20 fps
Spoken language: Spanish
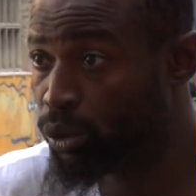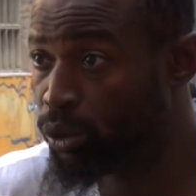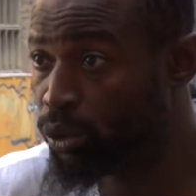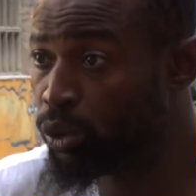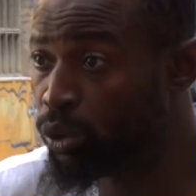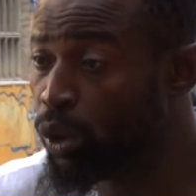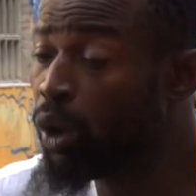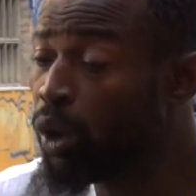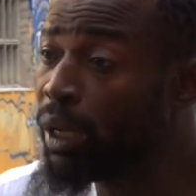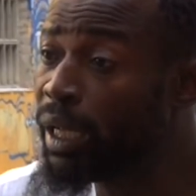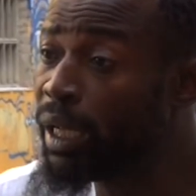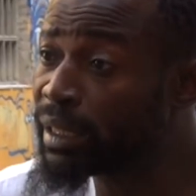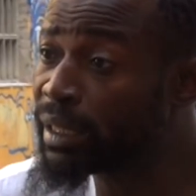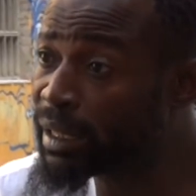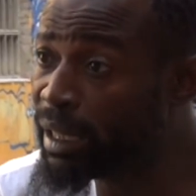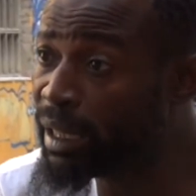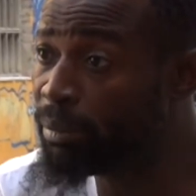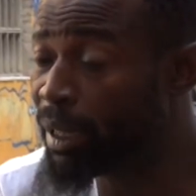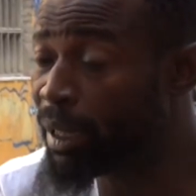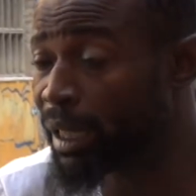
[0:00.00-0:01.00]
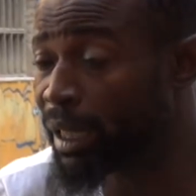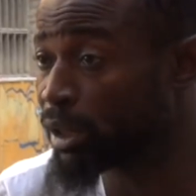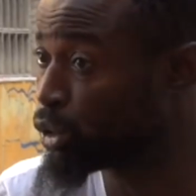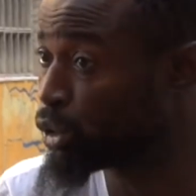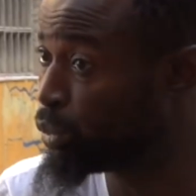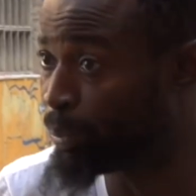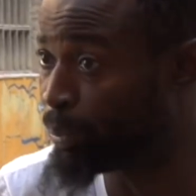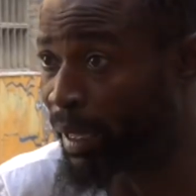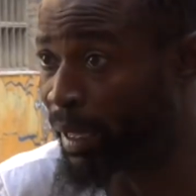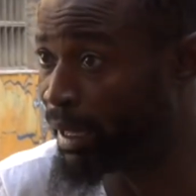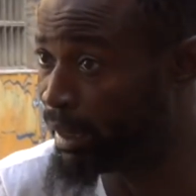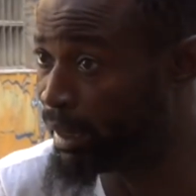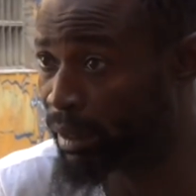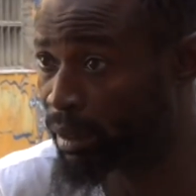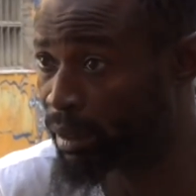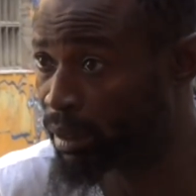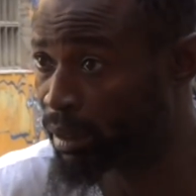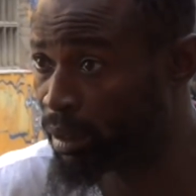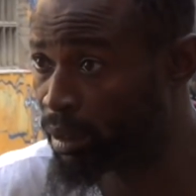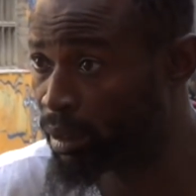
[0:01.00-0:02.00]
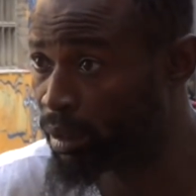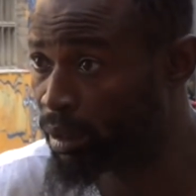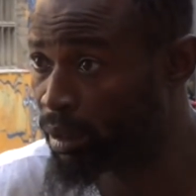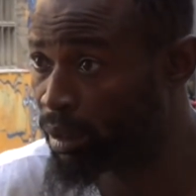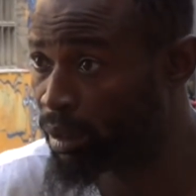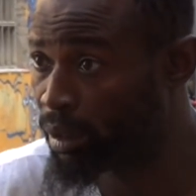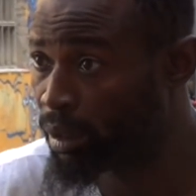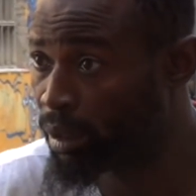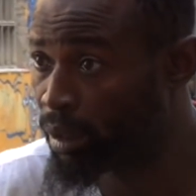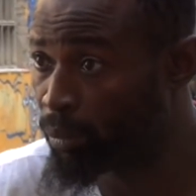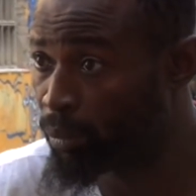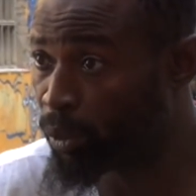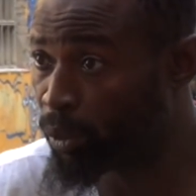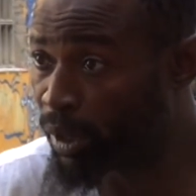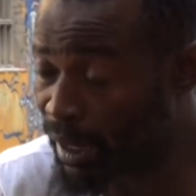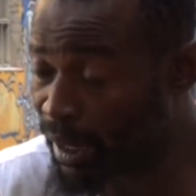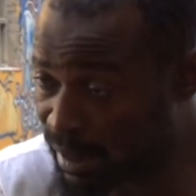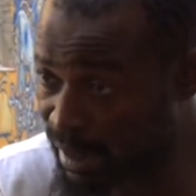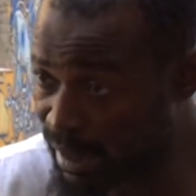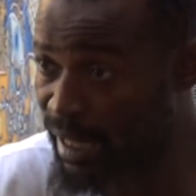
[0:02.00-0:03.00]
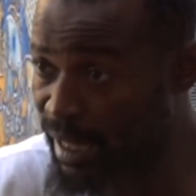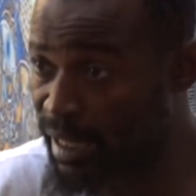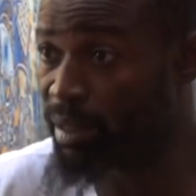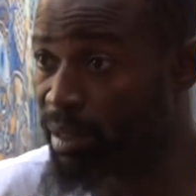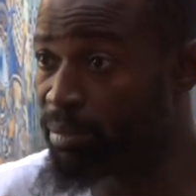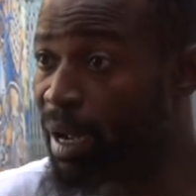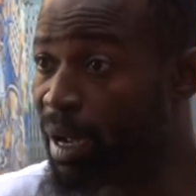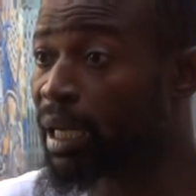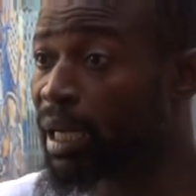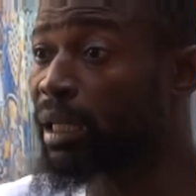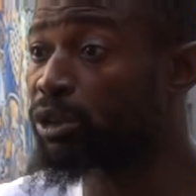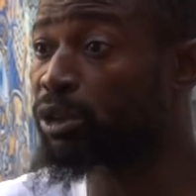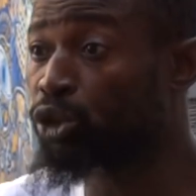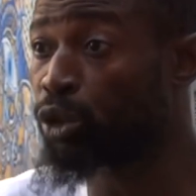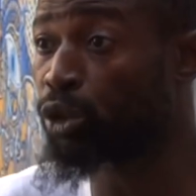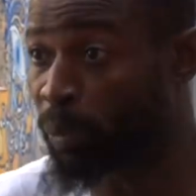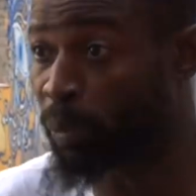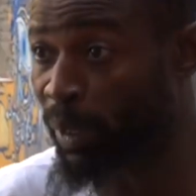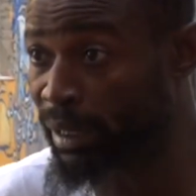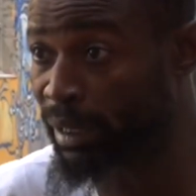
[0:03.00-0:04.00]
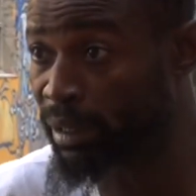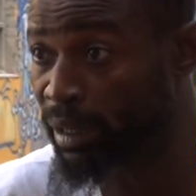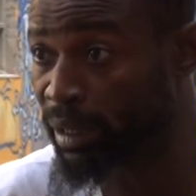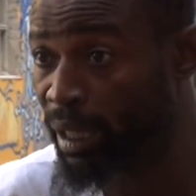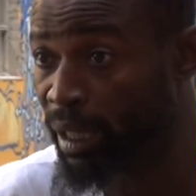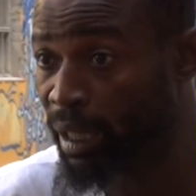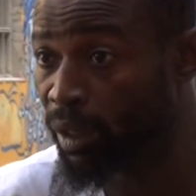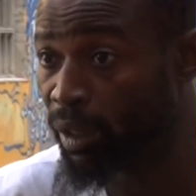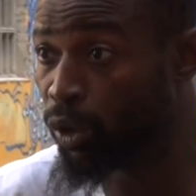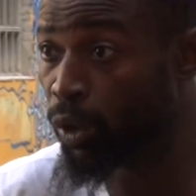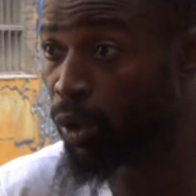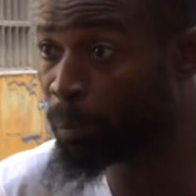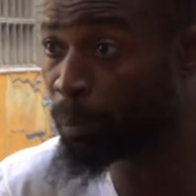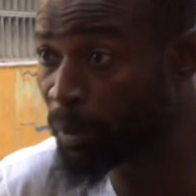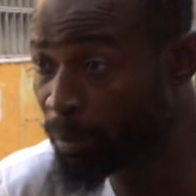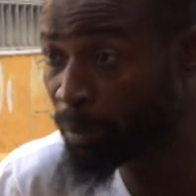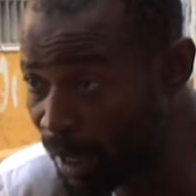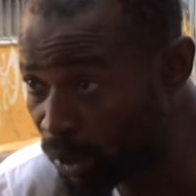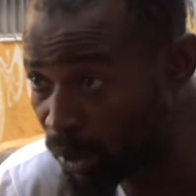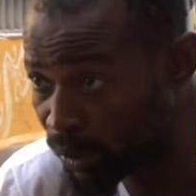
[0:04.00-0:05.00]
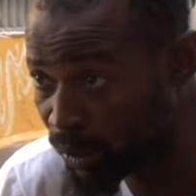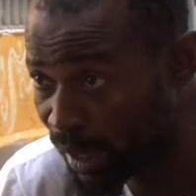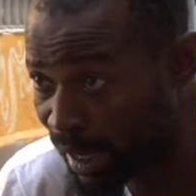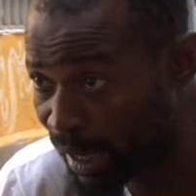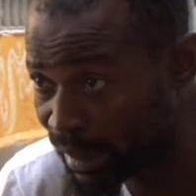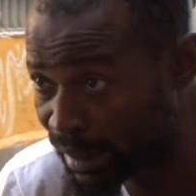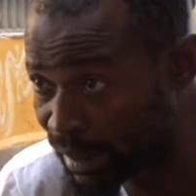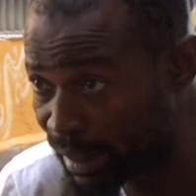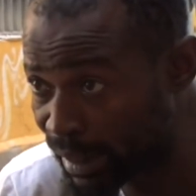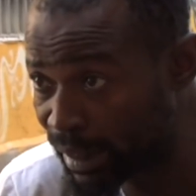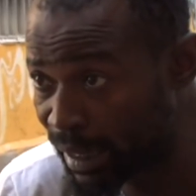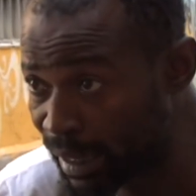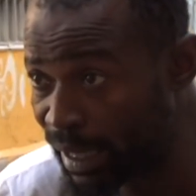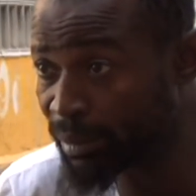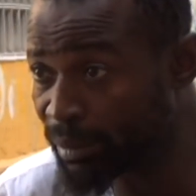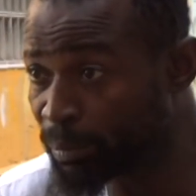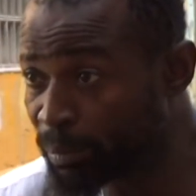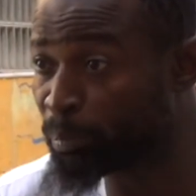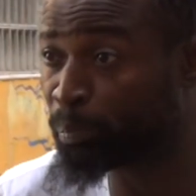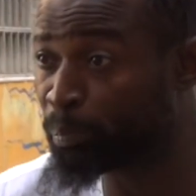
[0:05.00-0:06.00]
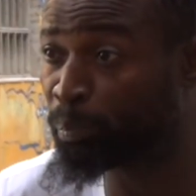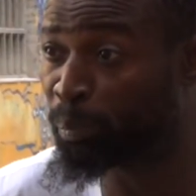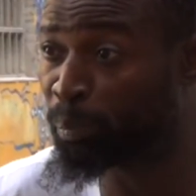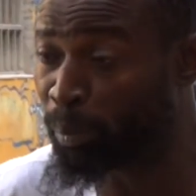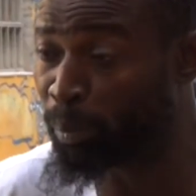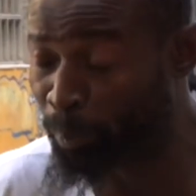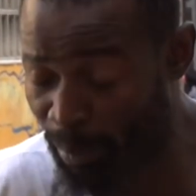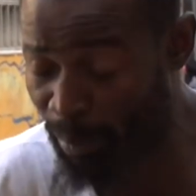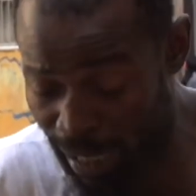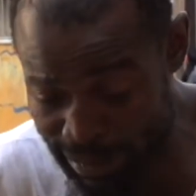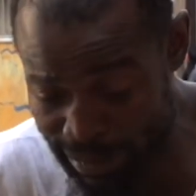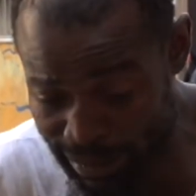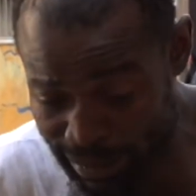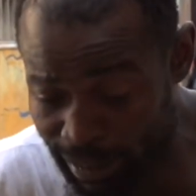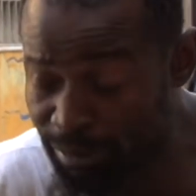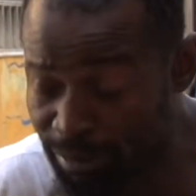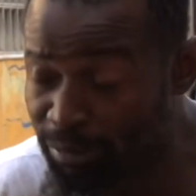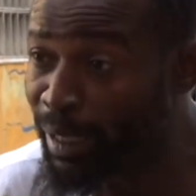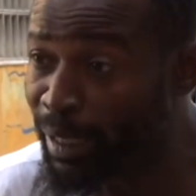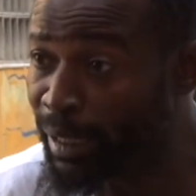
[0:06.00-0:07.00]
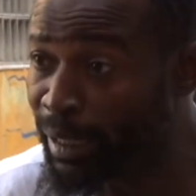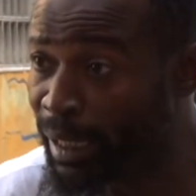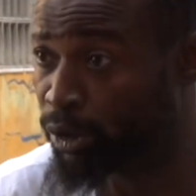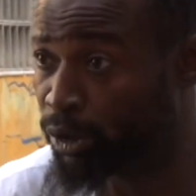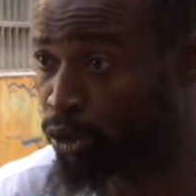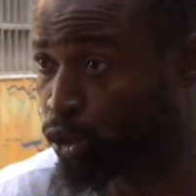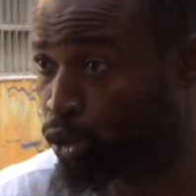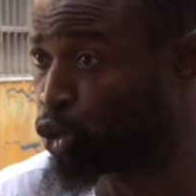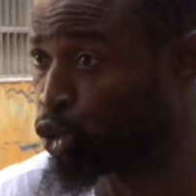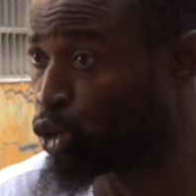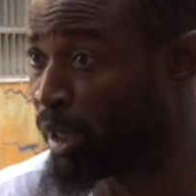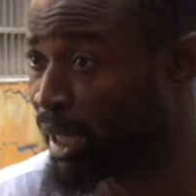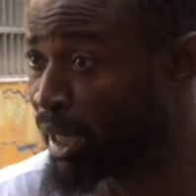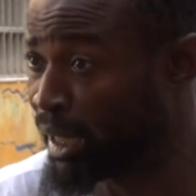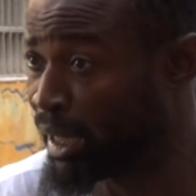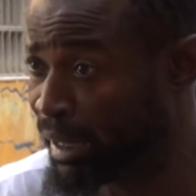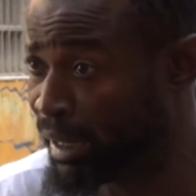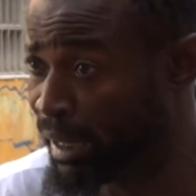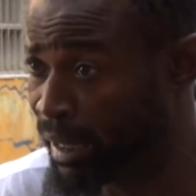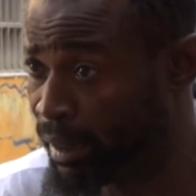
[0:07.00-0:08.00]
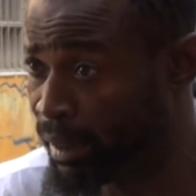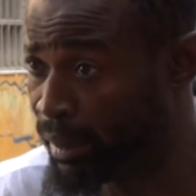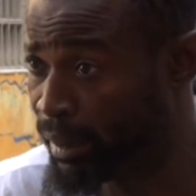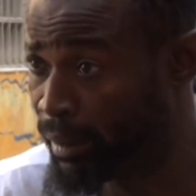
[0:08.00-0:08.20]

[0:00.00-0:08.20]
No estiman a su país. Porque si estimaran su país, lo primero que hacen es hacer valer su soberanía.